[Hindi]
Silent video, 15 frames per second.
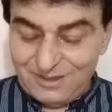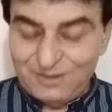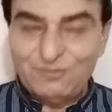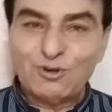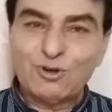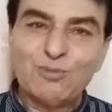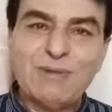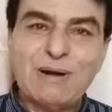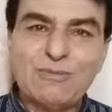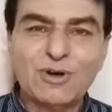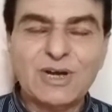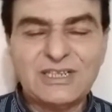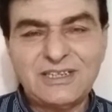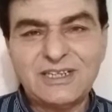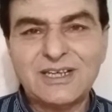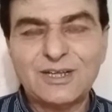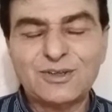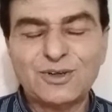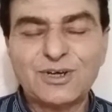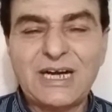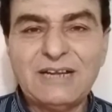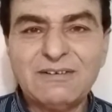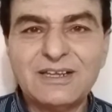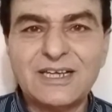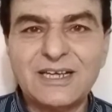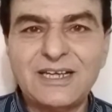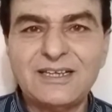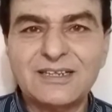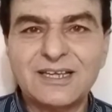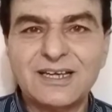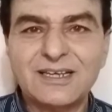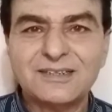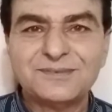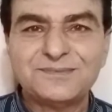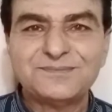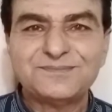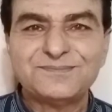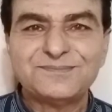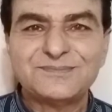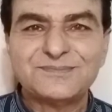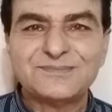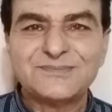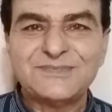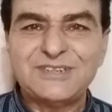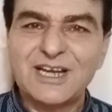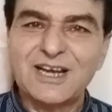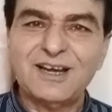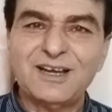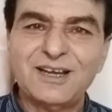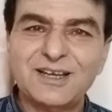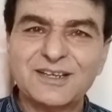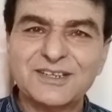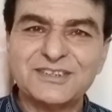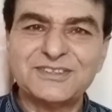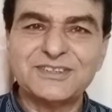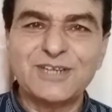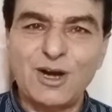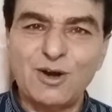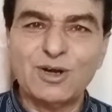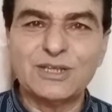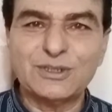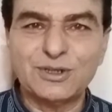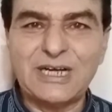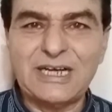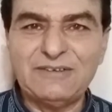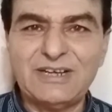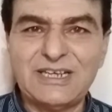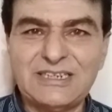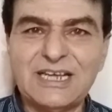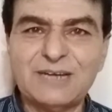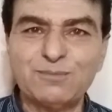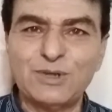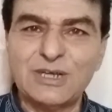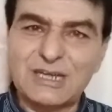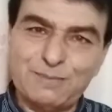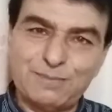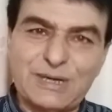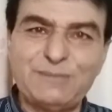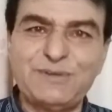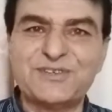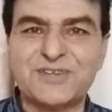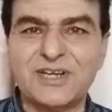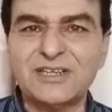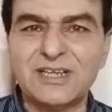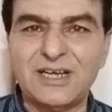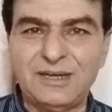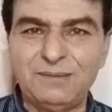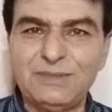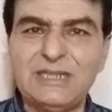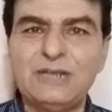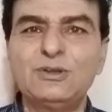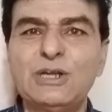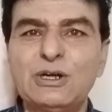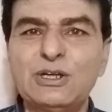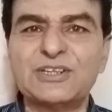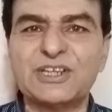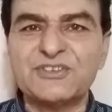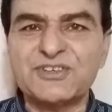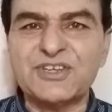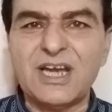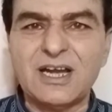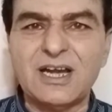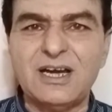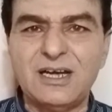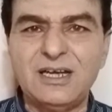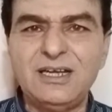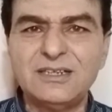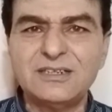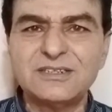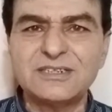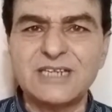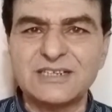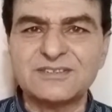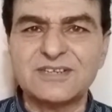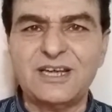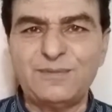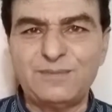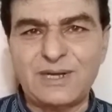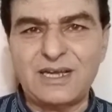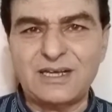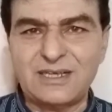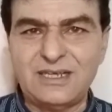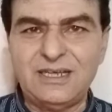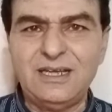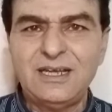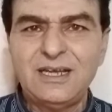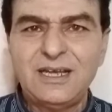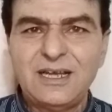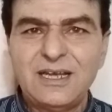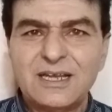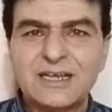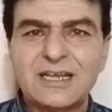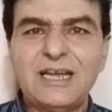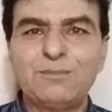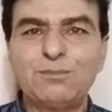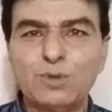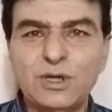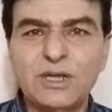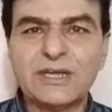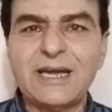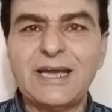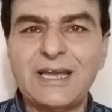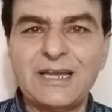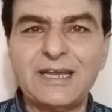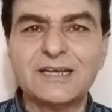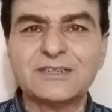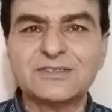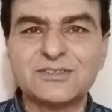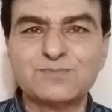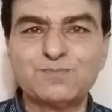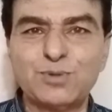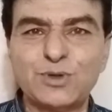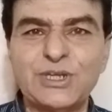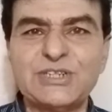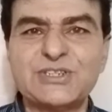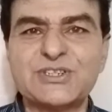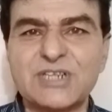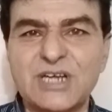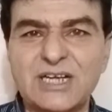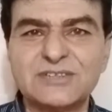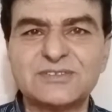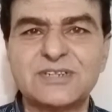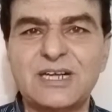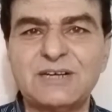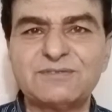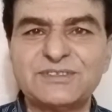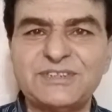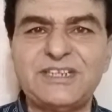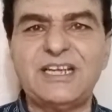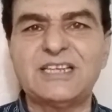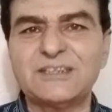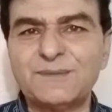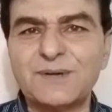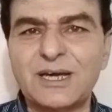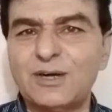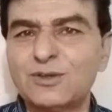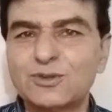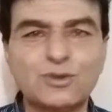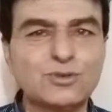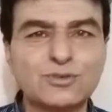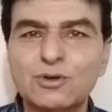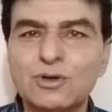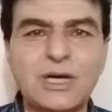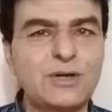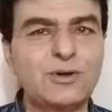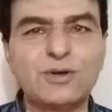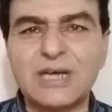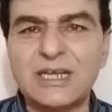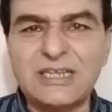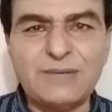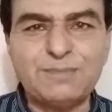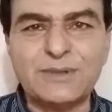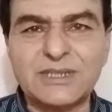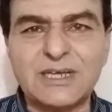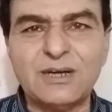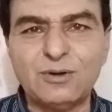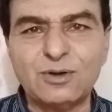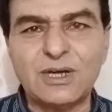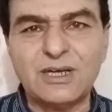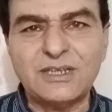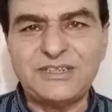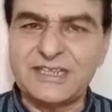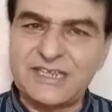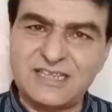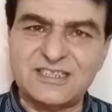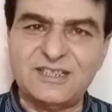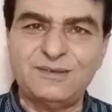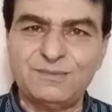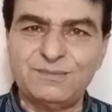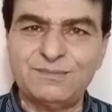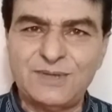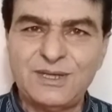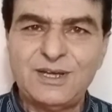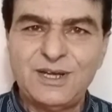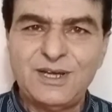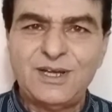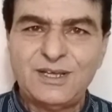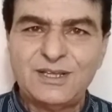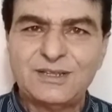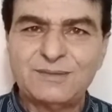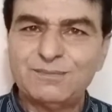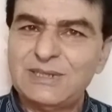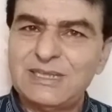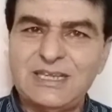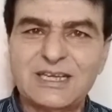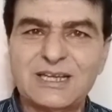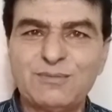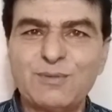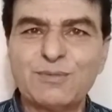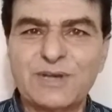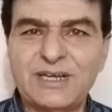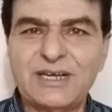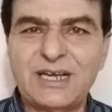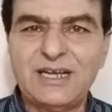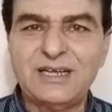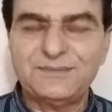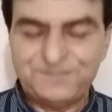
वो कोई मामू कांजन का तो रहने वाला नहीं था या किसी गांव का तो रहने वाला नहीं था मुल्क का प्राइम मिनिस्टर था मतलब उन्होंने तंजिया कहा जज साहिब नान ने कि मुल्क का एक पौने चार साल वजीर अजम रहा हो तो उसको कानून का नहीं पता होगा ये कैसे मतलब कि मुमकिन है